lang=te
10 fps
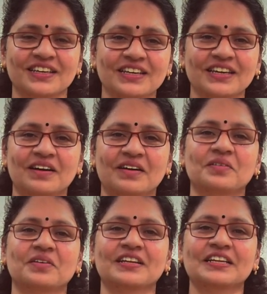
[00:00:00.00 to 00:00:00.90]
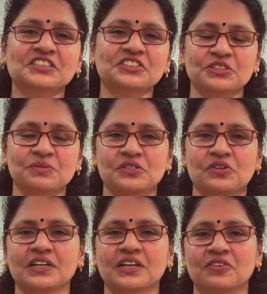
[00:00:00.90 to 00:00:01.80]
ఇంకా
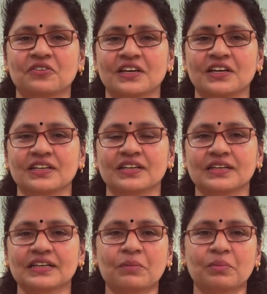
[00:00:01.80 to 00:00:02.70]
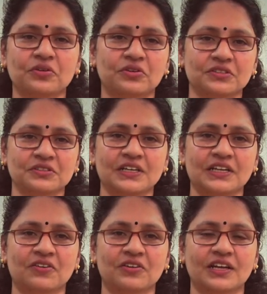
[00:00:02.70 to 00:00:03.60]
రిలేషన్షిప్స్లో ఎలా ఉండాలి ఇంకా ప్రకృతితో
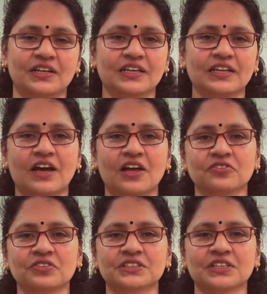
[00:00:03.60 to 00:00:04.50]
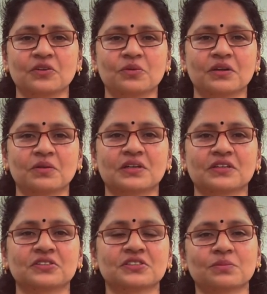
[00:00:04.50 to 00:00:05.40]
ఎలా ఉండాలి ఈ నాలుగు విషయాలు మనం మన
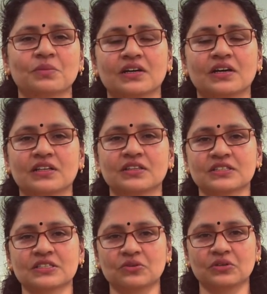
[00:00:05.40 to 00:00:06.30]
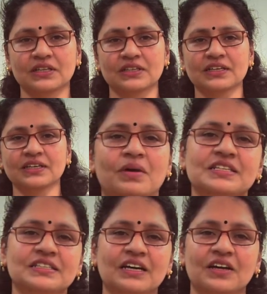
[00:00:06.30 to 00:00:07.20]
గురించి బాగా అర్థం చేసుకోగలిగితే
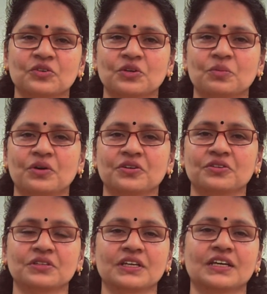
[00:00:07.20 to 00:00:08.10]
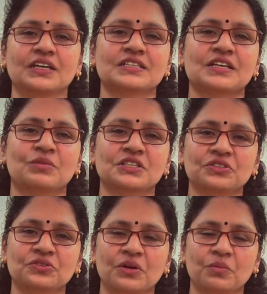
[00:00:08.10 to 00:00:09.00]
మానసిక ఆరోగ్యం బాగుంటుంది ఇంకా
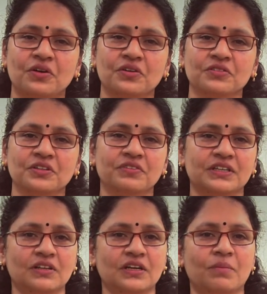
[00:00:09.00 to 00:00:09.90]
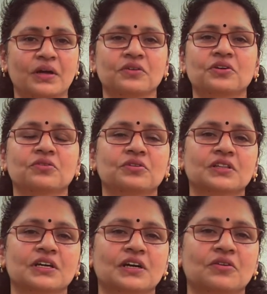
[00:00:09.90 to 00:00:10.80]
సమాజం కూడా బాగుంటుంది వ్యక్తులుగా మనం కూడా
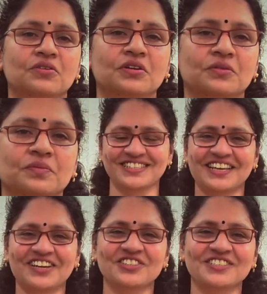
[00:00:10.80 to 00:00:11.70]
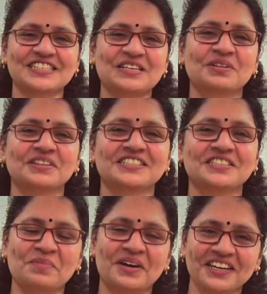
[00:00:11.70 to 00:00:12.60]
ఉన్నతంగా ఉంటాం సైకాలజీకి
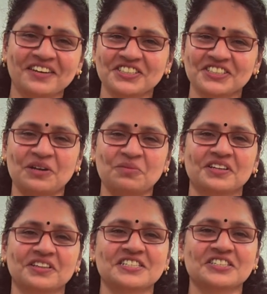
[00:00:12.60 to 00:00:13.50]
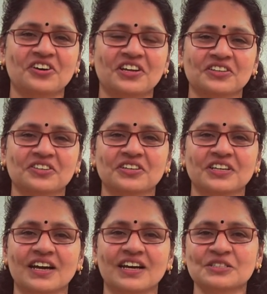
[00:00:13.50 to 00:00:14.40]
సంబంధించిన మరిన్ని విషయాలు మీరు
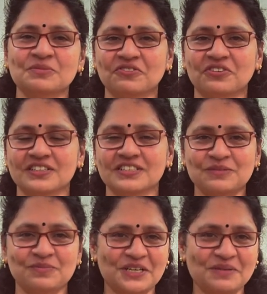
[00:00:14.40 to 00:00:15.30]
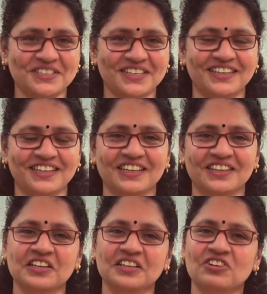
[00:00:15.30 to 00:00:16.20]
తెలుసుకోవాలనుకుంటే ఆర్ఎస్పి వాళ్ళని సబ్స్క్రైబ్ చేయండి
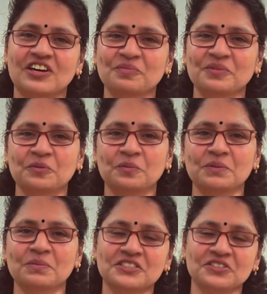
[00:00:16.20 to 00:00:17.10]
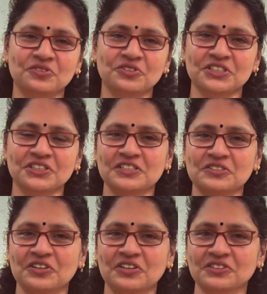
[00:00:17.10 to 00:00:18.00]
దీని ద్వారా మీరు మీ మనసుని గురించి
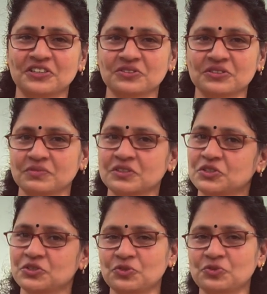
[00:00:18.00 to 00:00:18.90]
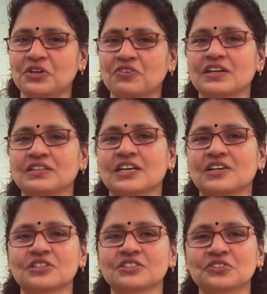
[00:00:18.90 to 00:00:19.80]
తెలుసుకోగలుగుతారు చుట్టూ ఉన్న వాళ్ళ
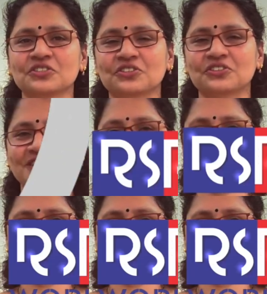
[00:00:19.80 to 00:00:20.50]
సైకాలజీ గురించి కూడా స్టడీ